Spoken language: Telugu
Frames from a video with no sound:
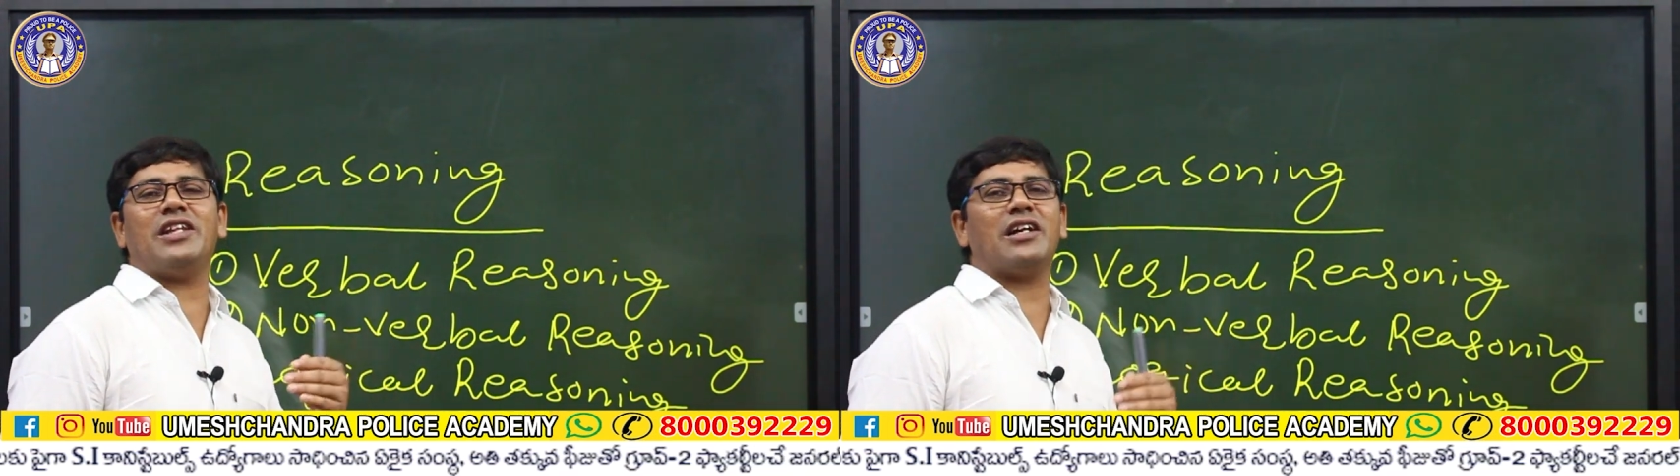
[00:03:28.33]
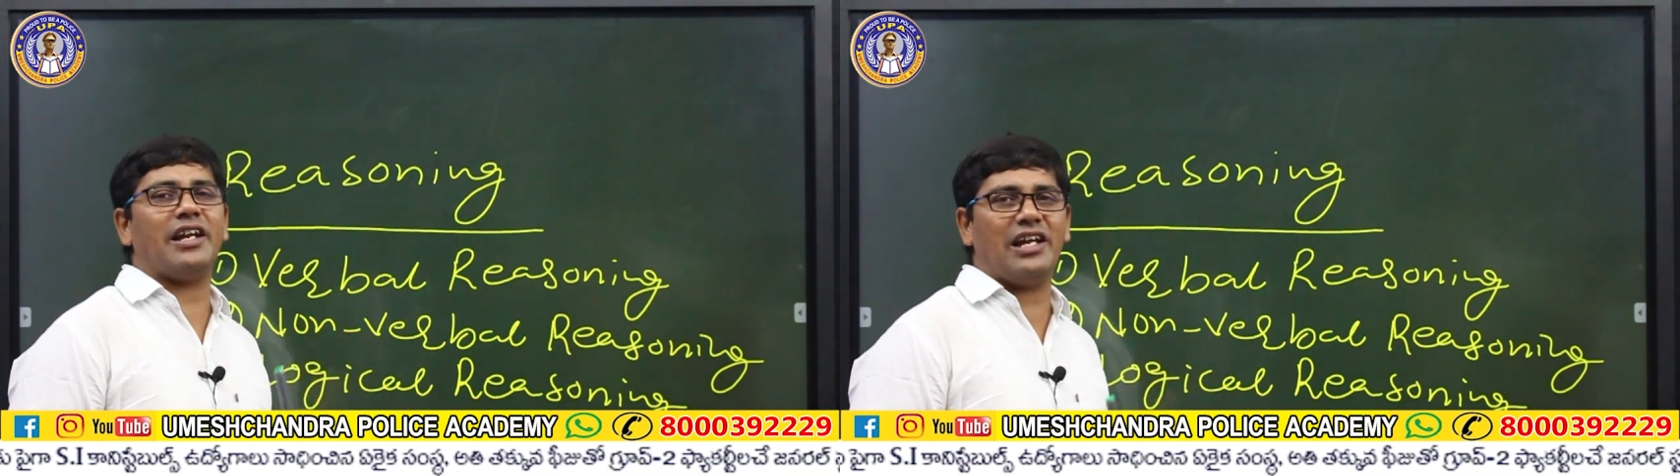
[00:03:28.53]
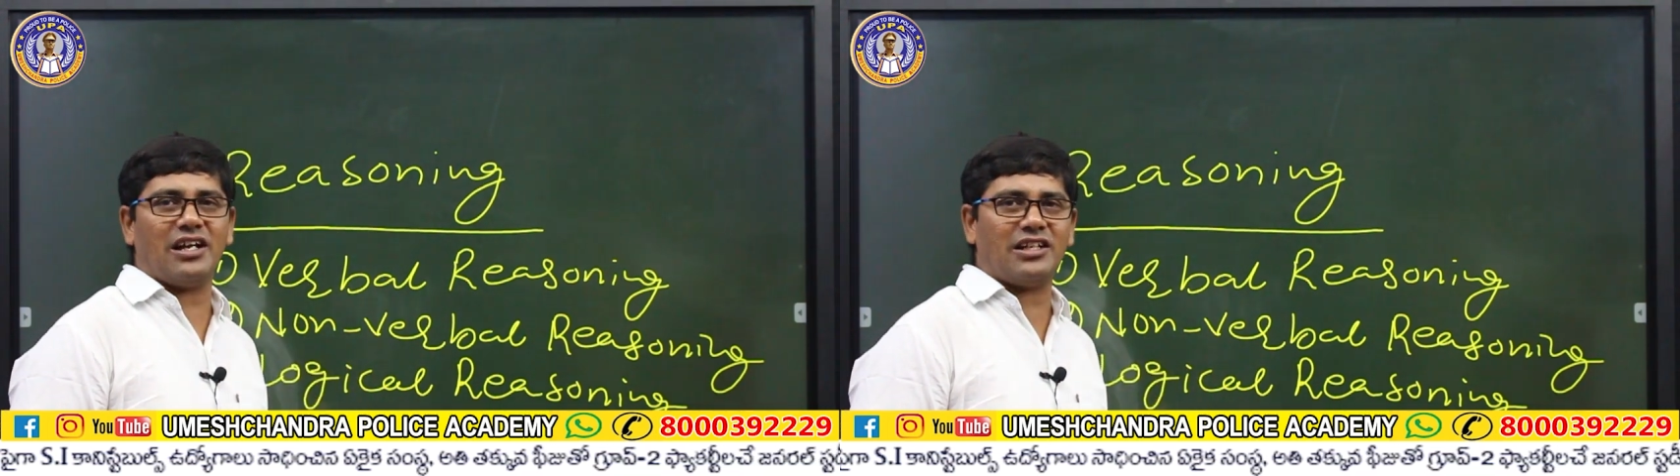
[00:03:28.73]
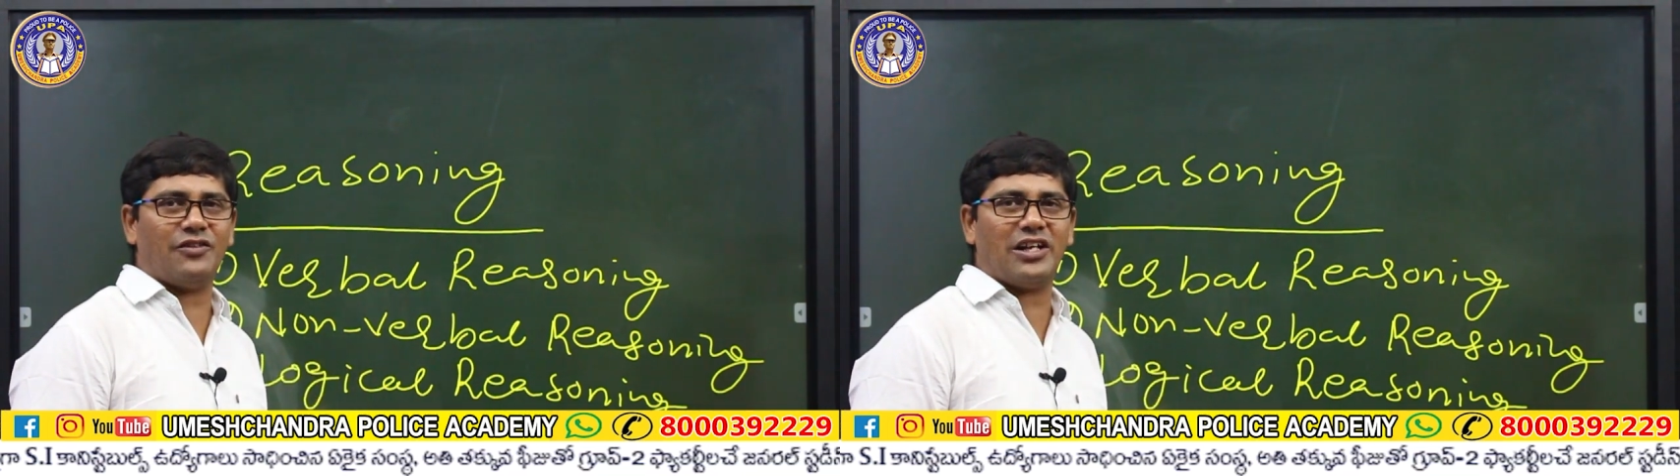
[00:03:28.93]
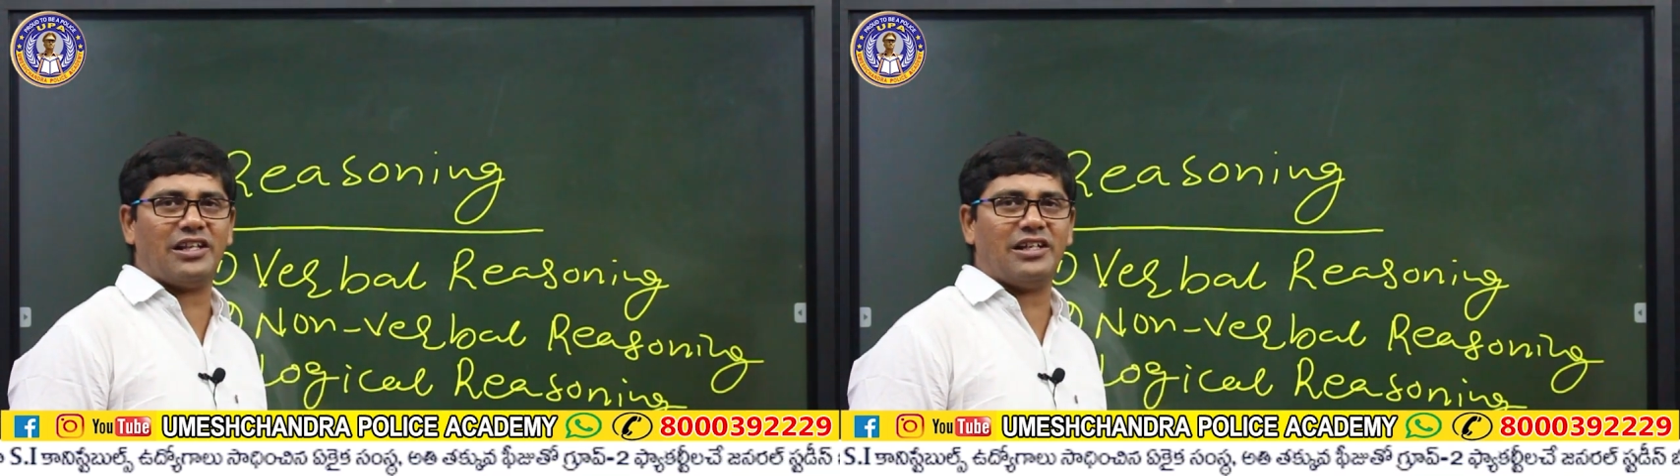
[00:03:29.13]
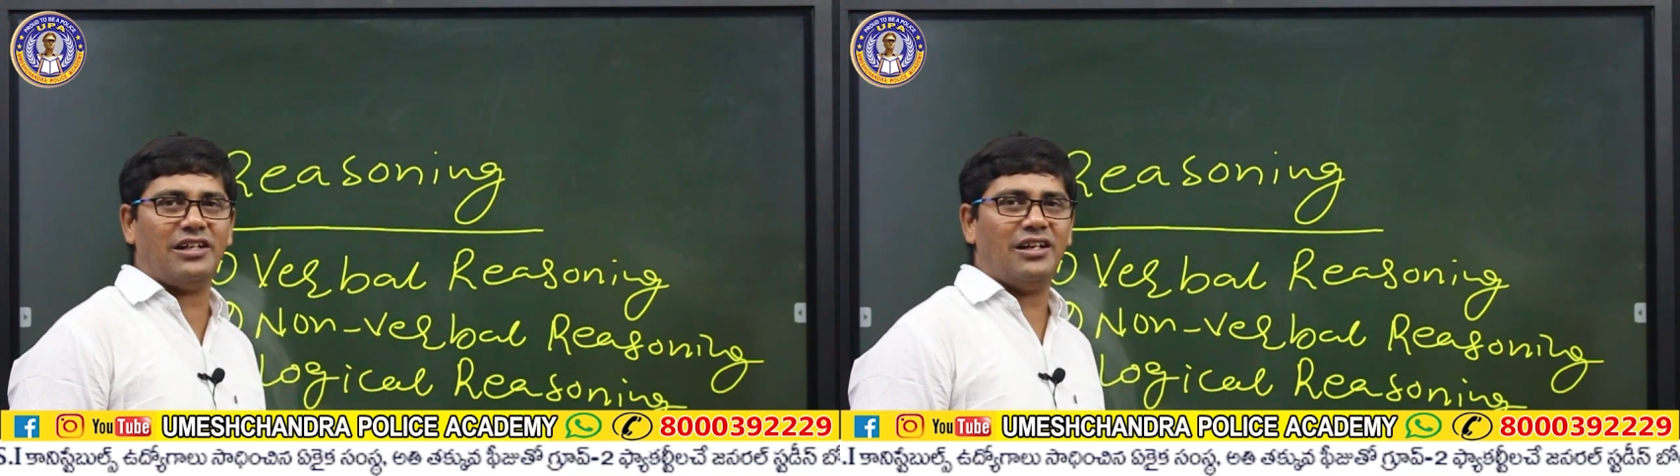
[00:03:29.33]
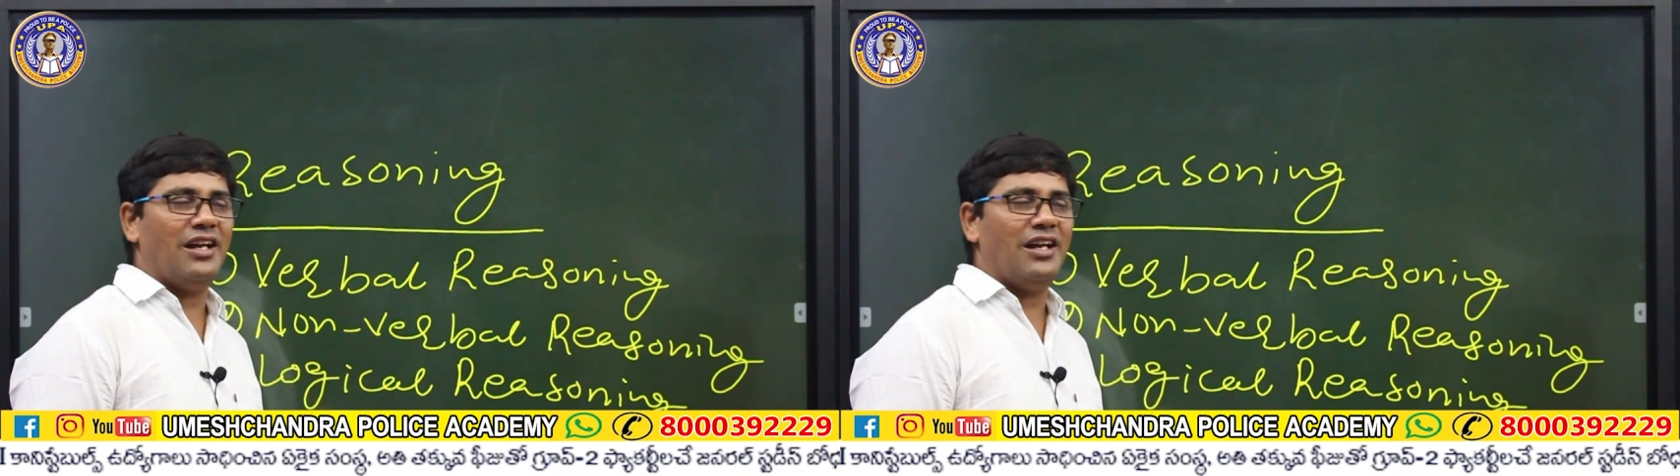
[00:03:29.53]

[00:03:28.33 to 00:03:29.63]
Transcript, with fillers: విధంగా రియాక్ట్ అవ్వరు కదా